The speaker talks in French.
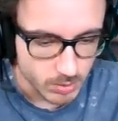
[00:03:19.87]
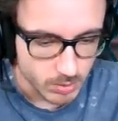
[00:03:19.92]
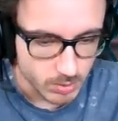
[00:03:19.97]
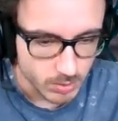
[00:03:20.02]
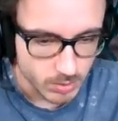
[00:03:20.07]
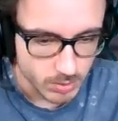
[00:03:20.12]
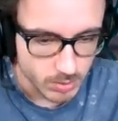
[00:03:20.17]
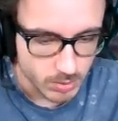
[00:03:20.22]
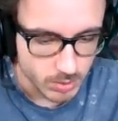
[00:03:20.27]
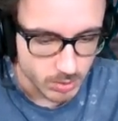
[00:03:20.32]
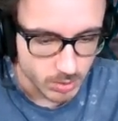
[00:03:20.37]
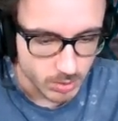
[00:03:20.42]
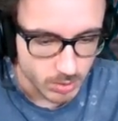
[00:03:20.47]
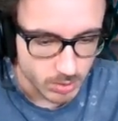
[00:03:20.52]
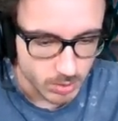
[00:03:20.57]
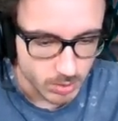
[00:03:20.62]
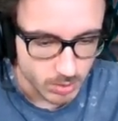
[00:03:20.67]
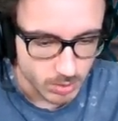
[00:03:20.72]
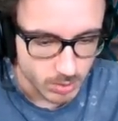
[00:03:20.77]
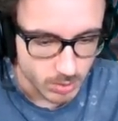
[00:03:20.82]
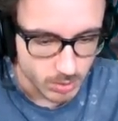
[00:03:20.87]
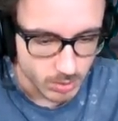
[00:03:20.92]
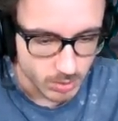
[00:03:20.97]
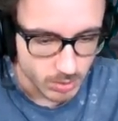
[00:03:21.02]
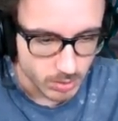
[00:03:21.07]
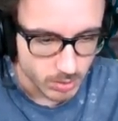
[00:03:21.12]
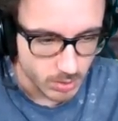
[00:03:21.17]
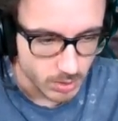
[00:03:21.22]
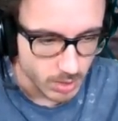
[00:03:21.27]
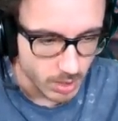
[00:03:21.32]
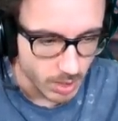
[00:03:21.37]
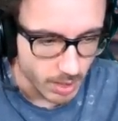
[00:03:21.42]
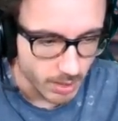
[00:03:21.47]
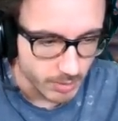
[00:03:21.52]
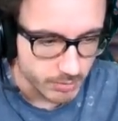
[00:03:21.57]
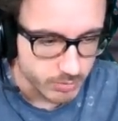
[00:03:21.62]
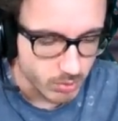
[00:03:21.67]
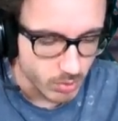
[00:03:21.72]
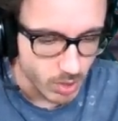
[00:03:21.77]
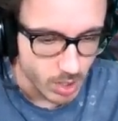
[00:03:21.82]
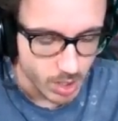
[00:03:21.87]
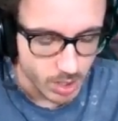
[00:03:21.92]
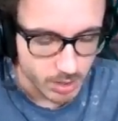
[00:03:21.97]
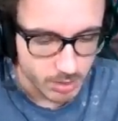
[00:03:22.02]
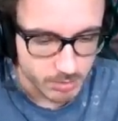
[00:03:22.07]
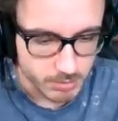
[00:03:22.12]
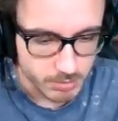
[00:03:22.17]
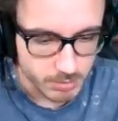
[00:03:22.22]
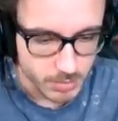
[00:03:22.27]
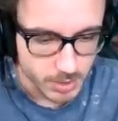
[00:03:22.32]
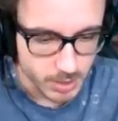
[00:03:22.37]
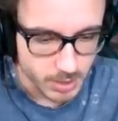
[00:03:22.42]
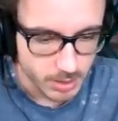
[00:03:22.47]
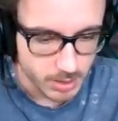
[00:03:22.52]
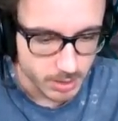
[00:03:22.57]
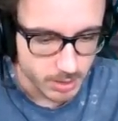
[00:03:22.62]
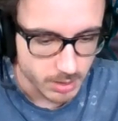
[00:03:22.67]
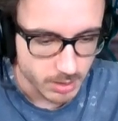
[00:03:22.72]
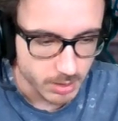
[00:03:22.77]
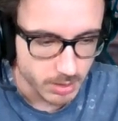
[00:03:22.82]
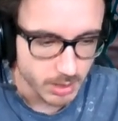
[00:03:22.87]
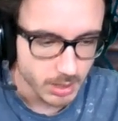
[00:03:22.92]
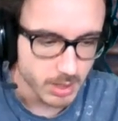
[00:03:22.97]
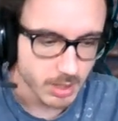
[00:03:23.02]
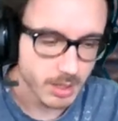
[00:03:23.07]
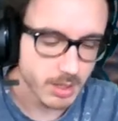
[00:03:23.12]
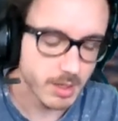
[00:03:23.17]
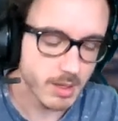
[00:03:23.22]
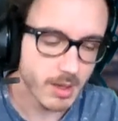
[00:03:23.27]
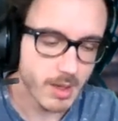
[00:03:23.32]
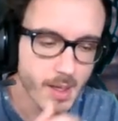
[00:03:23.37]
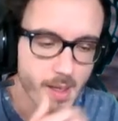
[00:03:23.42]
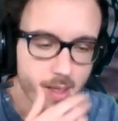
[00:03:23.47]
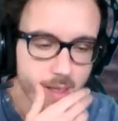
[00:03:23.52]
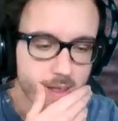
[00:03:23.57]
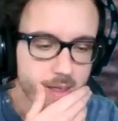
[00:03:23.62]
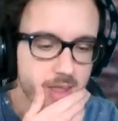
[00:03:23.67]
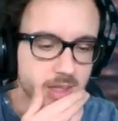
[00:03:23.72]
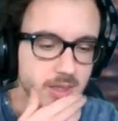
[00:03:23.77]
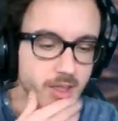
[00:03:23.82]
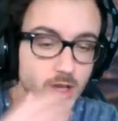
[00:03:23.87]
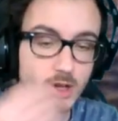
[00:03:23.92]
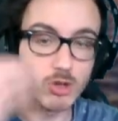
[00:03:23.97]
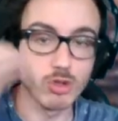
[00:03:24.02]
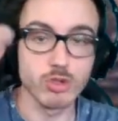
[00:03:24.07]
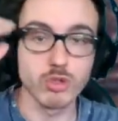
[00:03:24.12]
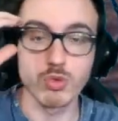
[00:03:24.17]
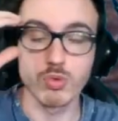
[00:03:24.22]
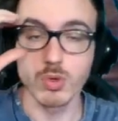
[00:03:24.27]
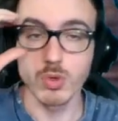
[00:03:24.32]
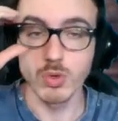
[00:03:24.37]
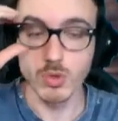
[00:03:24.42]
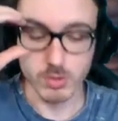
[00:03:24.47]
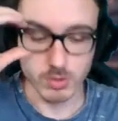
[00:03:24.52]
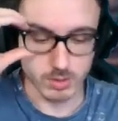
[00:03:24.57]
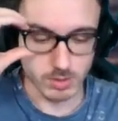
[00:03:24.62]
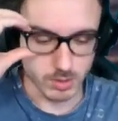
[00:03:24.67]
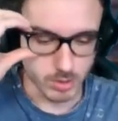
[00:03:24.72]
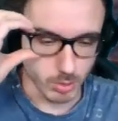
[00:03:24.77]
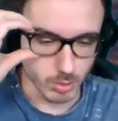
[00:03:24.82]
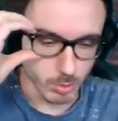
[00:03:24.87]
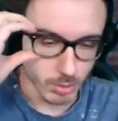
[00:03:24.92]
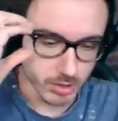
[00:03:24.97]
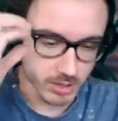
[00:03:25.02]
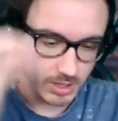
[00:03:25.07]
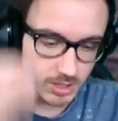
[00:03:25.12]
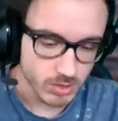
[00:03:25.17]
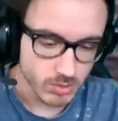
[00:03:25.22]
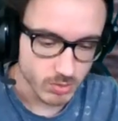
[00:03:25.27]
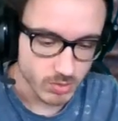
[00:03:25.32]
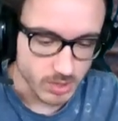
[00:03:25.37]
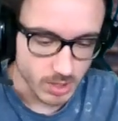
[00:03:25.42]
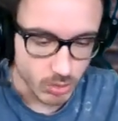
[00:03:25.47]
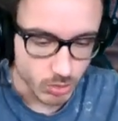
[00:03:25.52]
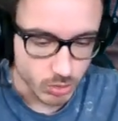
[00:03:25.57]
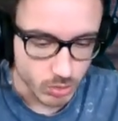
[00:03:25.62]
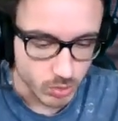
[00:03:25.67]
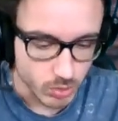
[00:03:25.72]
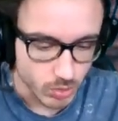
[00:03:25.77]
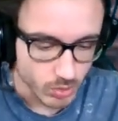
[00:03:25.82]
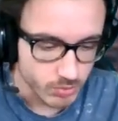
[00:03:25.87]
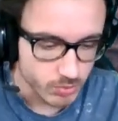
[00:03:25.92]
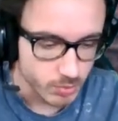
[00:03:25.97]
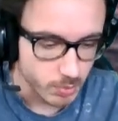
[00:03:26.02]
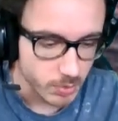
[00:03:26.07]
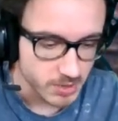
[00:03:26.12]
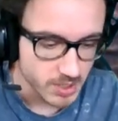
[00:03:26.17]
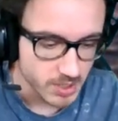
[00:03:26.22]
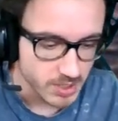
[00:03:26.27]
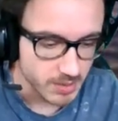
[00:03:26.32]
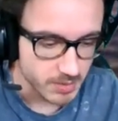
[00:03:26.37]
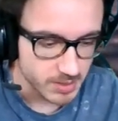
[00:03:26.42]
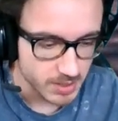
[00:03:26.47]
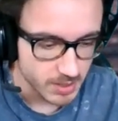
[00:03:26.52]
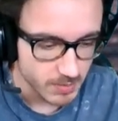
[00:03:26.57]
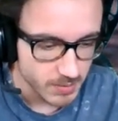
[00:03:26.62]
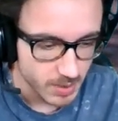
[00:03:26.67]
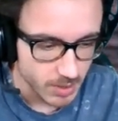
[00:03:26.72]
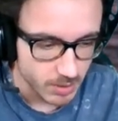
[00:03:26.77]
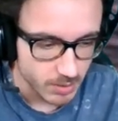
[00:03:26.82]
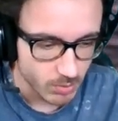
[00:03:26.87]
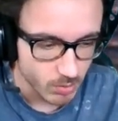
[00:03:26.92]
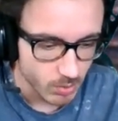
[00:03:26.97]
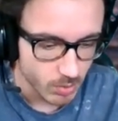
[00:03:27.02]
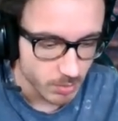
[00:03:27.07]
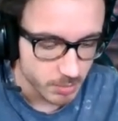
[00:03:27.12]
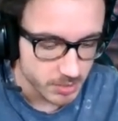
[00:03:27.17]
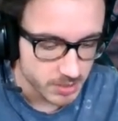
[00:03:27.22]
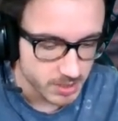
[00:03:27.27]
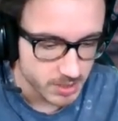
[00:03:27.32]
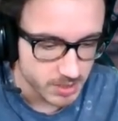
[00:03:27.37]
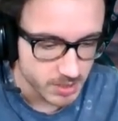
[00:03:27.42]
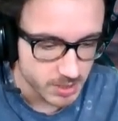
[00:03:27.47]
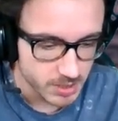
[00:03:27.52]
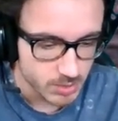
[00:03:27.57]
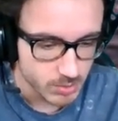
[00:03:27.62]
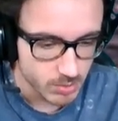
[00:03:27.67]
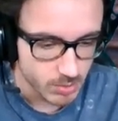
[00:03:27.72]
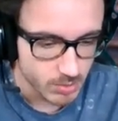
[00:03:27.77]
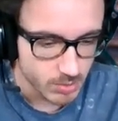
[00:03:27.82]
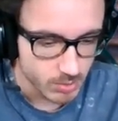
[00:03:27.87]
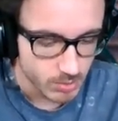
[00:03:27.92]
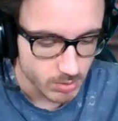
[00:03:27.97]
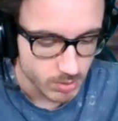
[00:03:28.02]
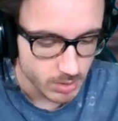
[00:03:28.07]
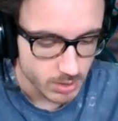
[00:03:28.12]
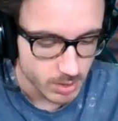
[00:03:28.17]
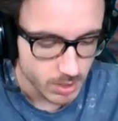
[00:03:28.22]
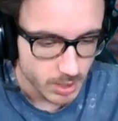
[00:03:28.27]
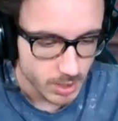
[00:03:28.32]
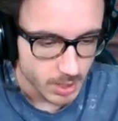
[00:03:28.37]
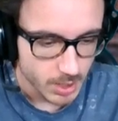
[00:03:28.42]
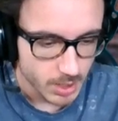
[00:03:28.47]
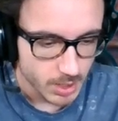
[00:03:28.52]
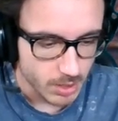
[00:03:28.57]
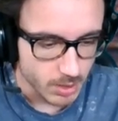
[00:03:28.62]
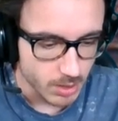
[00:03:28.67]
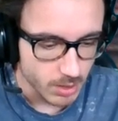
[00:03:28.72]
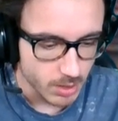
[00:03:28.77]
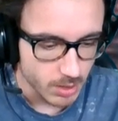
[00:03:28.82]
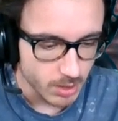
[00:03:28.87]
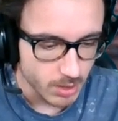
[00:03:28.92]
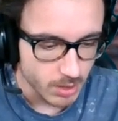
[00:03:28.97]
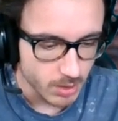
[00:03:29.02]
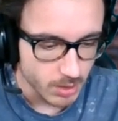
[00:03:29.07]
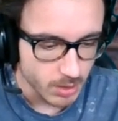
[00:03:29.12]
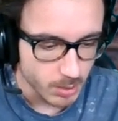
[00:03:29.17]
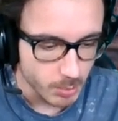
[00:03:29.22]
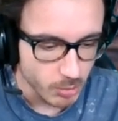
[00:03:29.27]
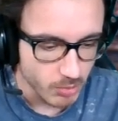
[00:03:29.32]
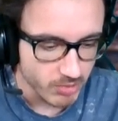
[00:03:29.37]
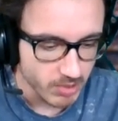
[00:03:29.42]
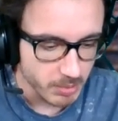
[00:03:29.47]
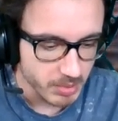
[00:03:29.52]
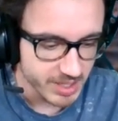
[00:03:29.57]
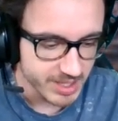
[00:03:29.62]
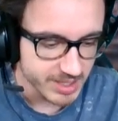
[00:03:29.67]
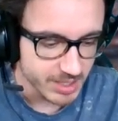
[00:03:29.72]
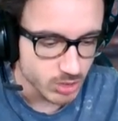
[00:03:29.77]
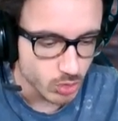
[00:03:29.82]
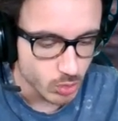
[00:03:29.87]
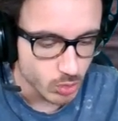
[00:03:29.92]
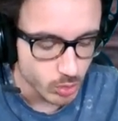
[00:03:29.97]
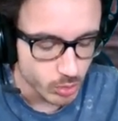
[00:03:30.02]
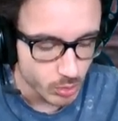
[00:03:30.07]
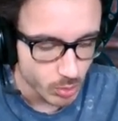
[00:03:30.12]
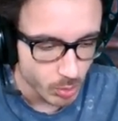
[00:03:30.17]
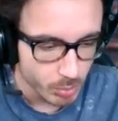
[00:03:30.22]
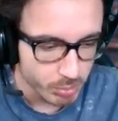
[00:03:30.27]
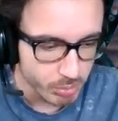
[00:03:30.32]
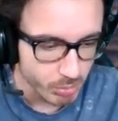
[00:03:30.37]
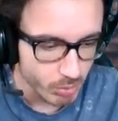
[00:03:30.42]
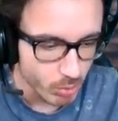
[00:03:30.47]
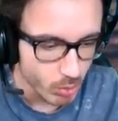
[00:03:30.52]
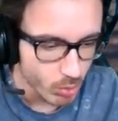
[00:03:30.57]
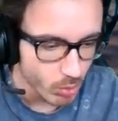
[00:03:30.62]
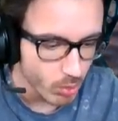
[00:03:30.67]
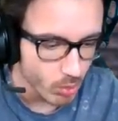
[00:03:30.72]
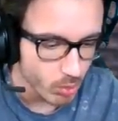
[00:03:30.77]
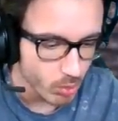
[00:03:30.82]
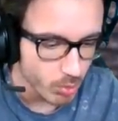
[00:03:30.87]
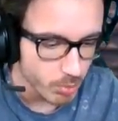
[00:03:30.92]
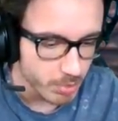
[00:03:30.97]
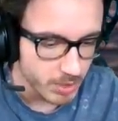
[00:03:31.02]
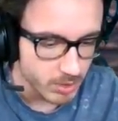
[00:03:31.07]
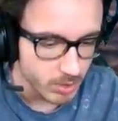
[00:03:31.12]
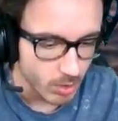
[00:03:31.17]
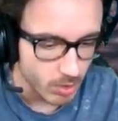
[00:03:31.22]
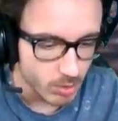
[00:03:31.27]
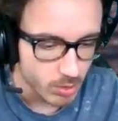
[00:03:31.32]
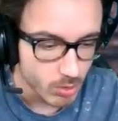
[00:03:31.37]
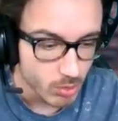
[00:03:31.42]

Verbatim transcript: Donc, euh, à voir. Mais. D'ailleurs, le tuyau, c'est une bonne question ça. Le tuyau, vous pensez que ça va servir à quoi Parce qu'ils disent du coup, euh, pour fabriquer des tuyaux pour l'eau ou le pétrole.